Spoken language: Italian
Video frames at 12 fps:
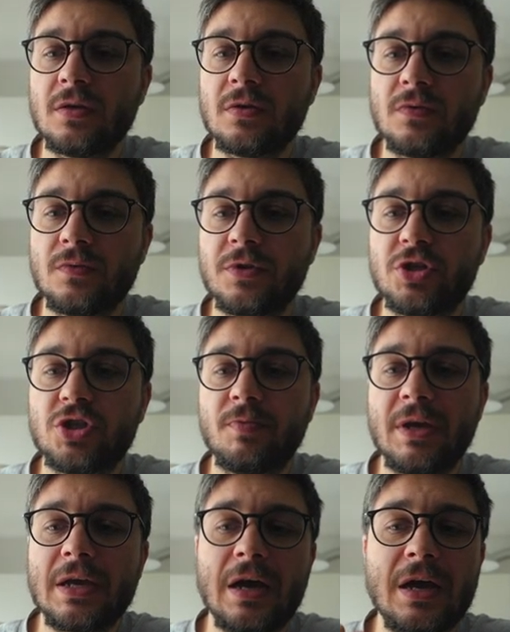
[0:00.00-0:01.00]
11
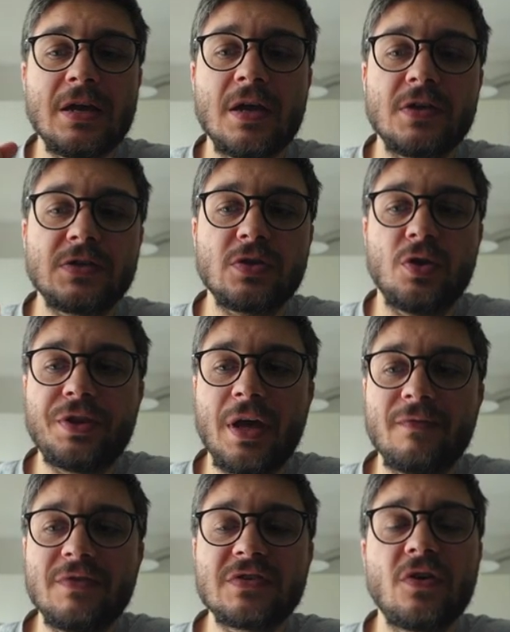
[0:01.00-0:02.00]
mega,
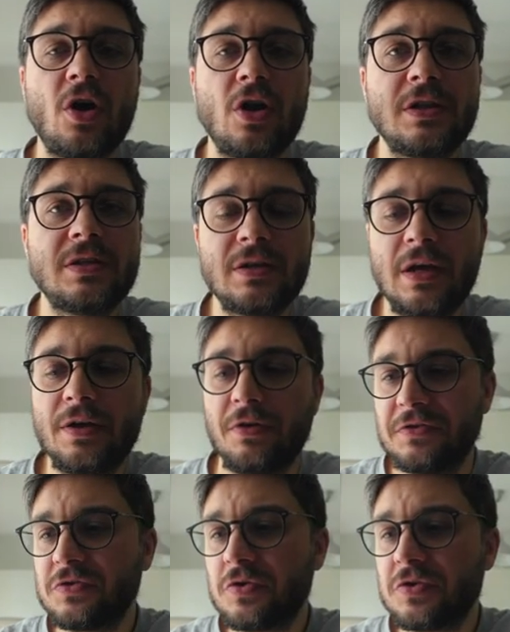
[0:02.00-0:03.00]
slottavi soldi, ah no,
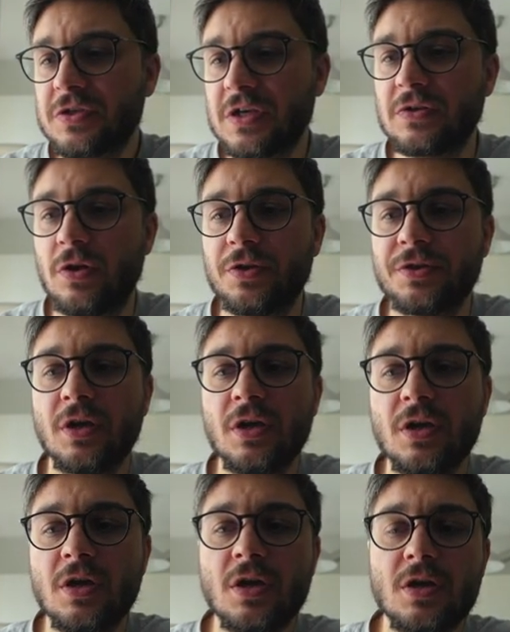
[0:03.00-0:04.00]
solo 6 slot
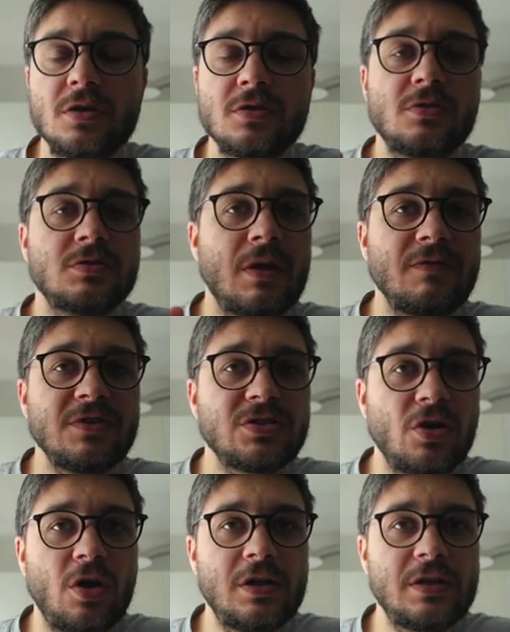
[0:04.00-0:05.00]
Sfruttavi i
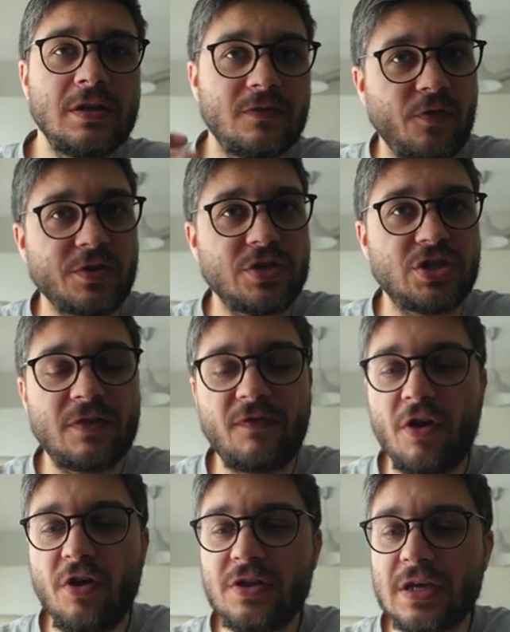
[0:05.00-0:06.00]
soldi, forse ce la
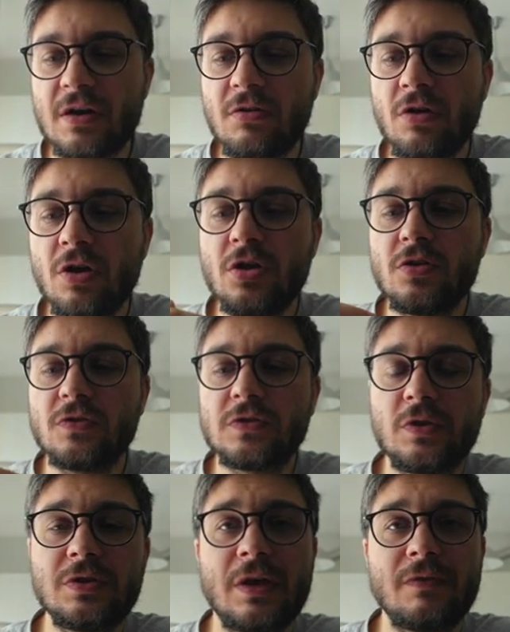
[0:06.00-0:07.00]
farò a dirlo,
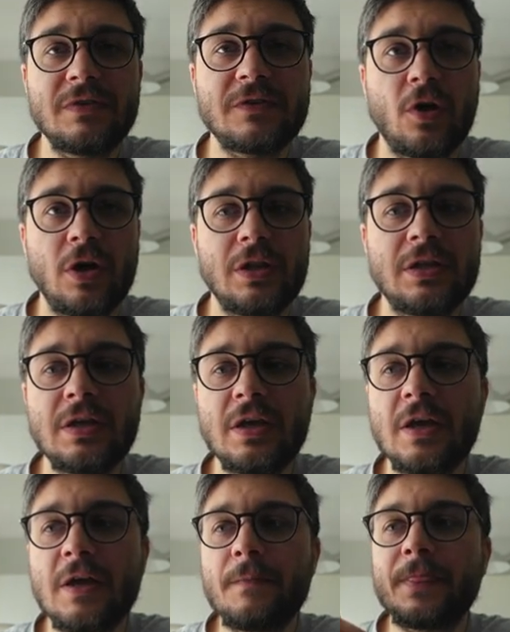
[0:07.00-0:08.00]
sfruttavi i soldi,
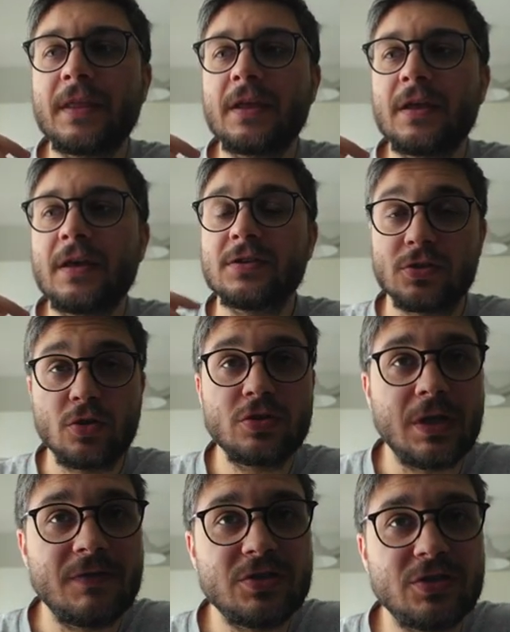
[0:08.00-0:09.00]

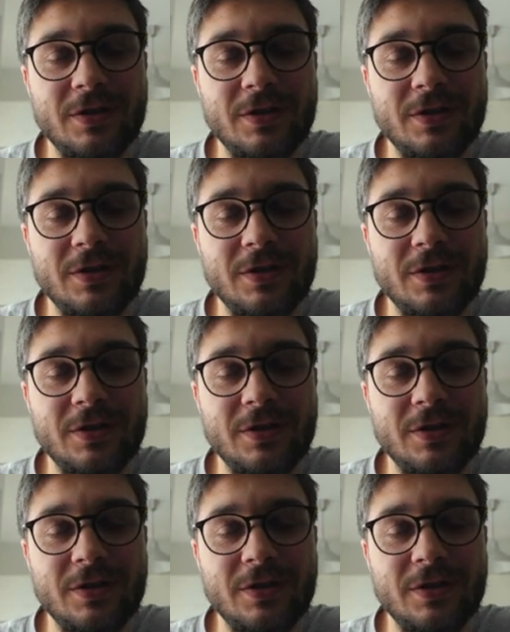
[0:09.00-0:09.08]
sfruttavi i soldi.